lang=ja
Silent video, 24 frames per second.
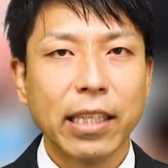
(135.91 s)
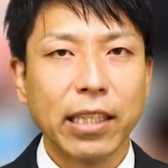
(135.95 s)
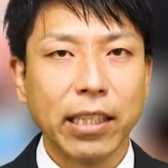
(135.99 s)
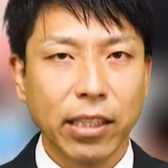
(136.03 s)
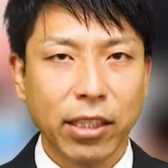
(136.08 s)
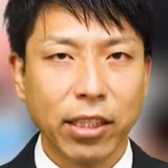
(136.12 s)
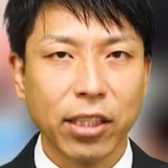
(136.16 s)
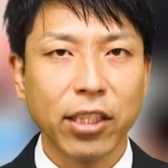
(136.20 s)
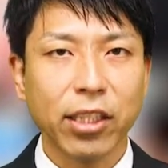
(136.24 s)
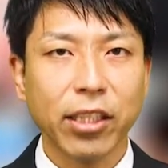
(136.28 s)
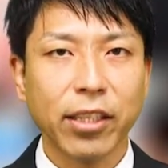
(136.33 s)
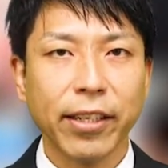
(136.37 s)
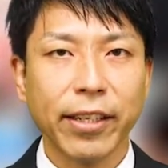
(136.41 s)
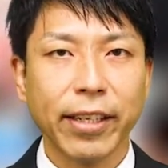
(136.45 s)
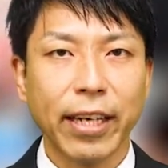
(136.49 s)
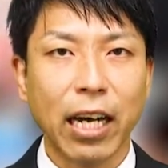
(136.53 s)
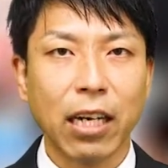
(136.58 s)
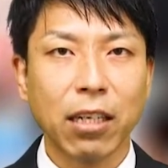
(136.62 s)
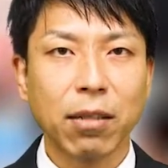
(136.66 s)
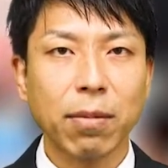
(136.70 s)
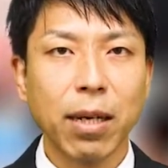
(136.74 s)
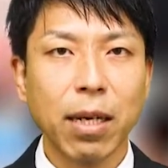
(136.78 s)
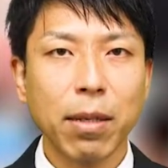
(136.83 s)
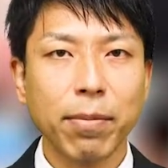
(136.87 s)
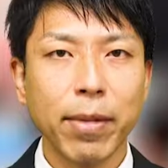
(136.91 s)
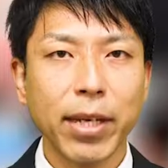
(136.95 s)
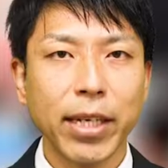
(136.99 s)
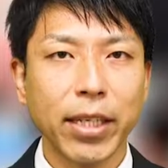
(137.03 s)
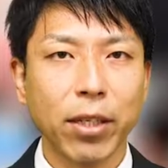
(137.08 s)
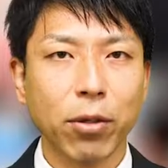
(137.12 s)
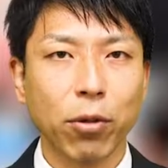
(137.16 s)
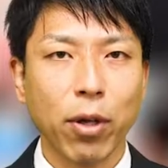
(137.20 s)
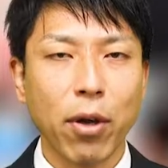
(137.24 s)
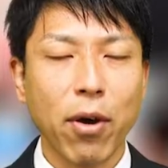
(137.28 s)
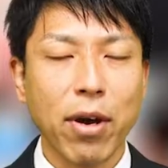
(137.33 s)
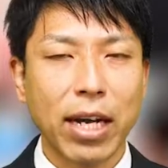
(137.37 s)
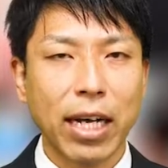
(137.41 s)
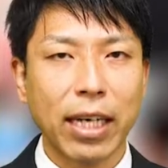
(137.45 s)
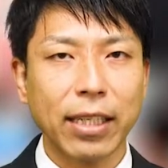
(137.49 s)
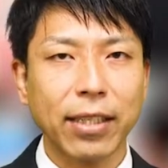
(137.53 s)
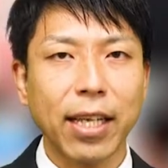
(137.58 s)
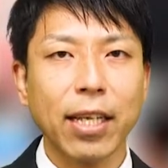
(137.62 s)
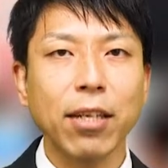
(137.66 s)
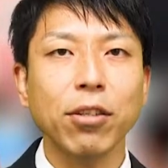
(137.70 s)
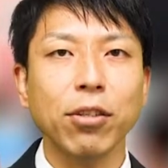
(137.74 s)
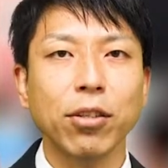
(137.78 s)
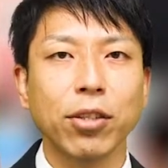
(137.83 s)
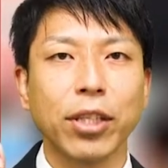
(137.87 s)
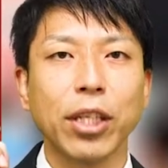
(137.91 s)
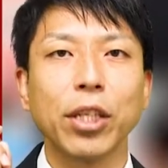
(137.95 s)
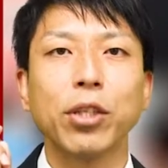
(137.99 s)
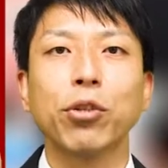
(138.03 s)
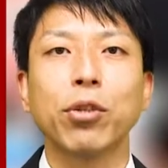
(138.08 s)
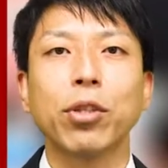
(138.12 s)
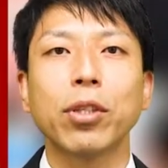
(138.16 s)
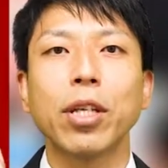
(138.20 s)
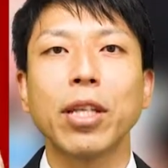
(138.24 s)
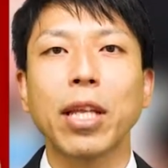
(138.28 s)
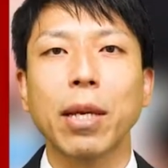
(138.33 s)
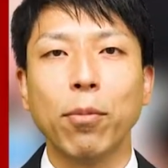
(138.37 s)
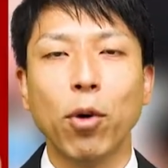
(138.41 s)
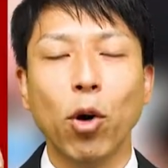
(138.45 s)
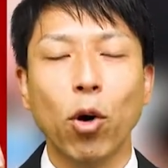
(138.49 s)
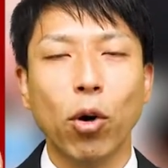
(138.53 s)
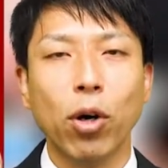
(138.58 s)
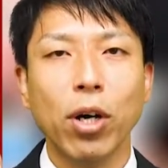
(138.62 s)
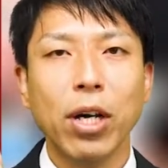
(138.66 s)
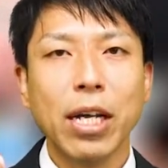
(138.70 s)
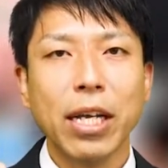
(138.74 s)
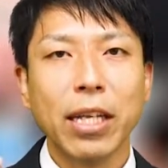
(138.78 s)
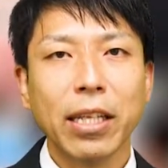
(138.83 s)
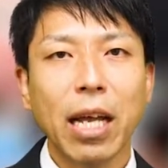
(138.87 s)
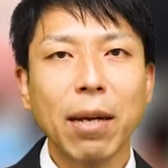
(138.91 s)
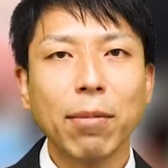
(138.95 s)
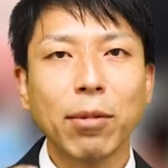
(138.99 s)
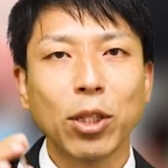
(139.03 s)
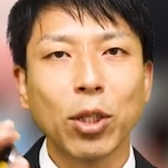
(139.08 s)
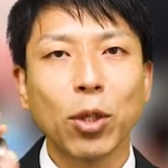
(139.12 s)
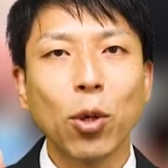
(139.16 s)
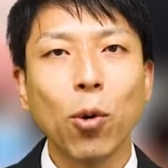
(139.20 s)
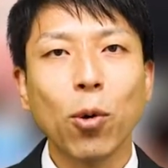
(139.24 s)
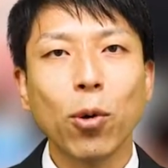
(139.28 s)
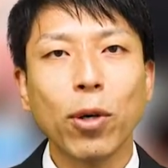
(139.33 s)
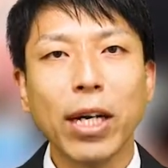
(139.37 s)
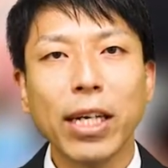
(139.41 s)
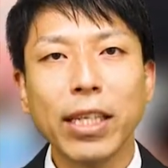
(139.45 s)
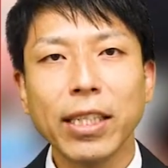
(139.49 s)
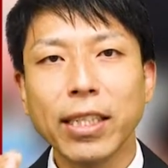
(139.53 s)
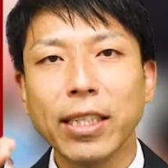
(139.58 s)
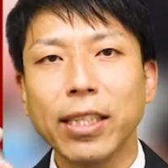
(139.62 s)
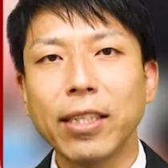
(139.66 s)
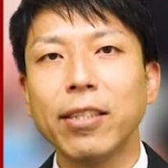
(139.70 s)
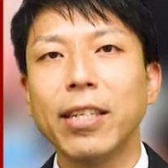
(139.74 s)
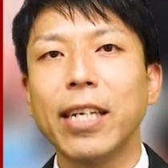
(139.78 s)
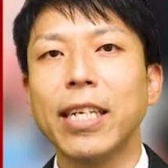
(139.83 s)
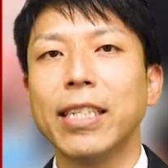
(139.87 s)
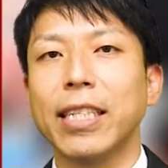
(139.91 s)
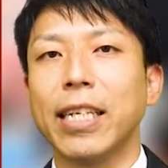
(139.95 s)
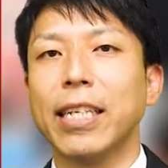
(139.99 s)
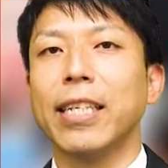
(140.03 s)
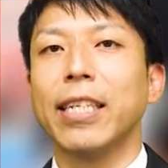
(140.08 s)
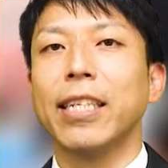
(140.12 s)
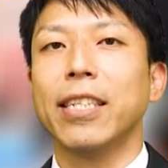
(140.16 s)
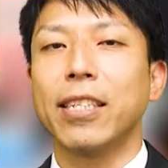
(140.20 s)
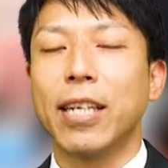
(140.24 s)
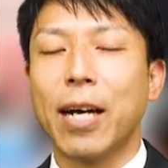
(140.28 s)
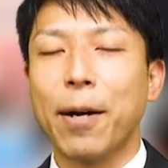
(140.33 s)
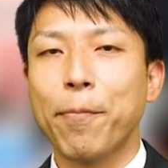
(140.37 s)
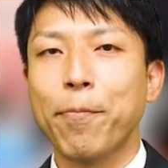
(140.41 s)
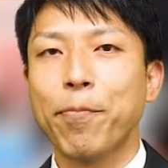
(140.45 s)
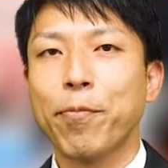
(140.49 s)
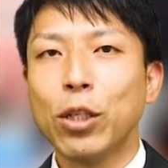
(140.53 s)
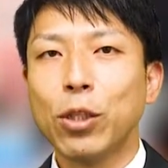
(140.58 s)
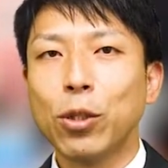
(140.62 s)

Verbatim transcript: 1日100万ベリー俺は稼ぐって言ってても多分共感しづらいじゃないですか。